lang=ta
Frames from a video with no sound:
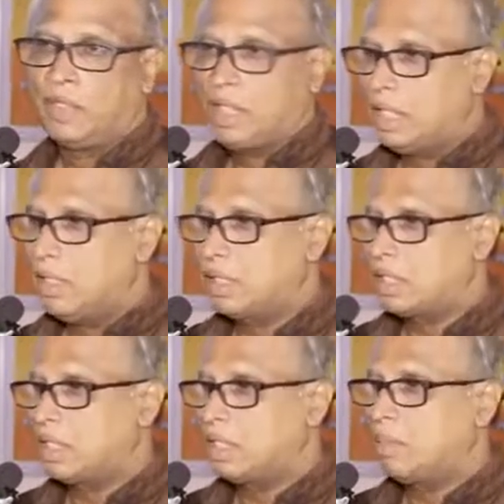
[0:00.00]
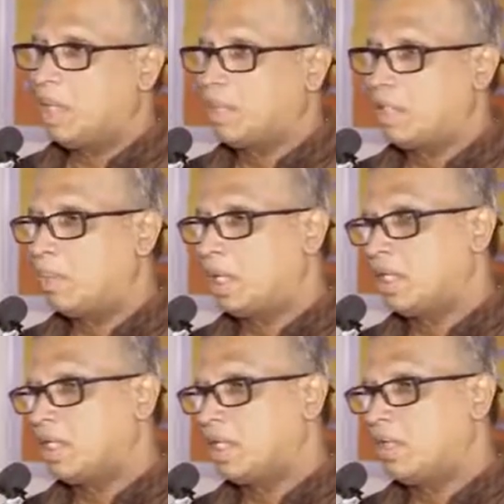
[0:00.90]
நீதி அமைச்சர் நிர்மால்
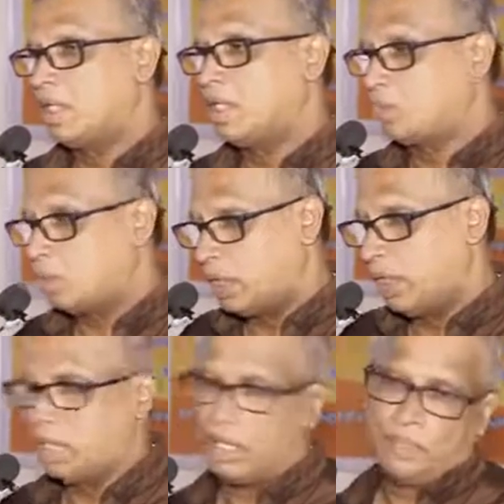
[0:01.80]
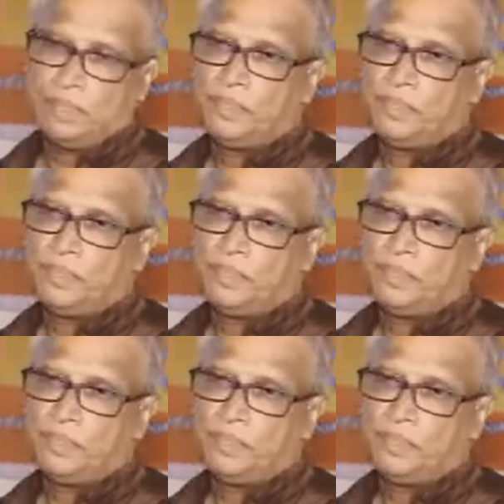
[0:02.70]
சிரிபால் சில்வா அதை சொல்லியிருக்கிறார்